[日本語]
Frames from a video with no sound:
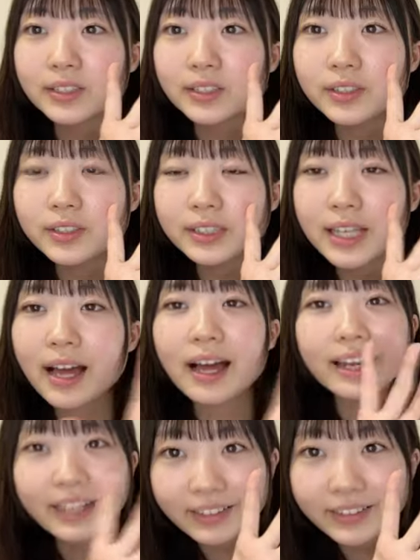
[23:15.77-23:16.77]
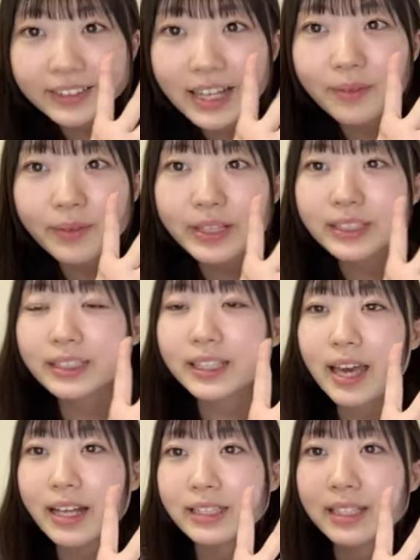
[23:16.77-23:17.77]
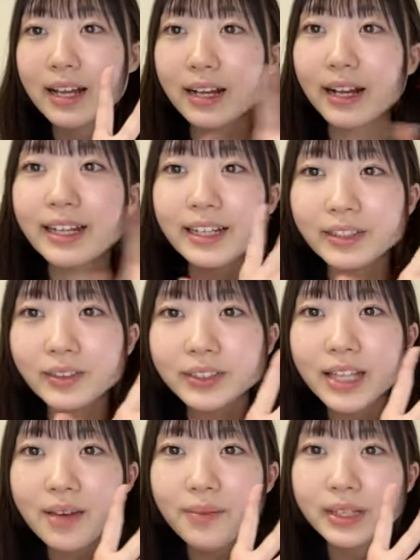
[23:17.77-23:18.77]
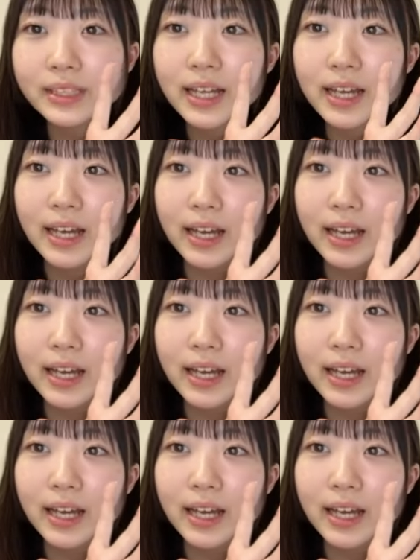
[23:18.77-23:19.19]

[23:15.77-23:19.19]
春龍さんありがとうございますけいちさんありがとうございます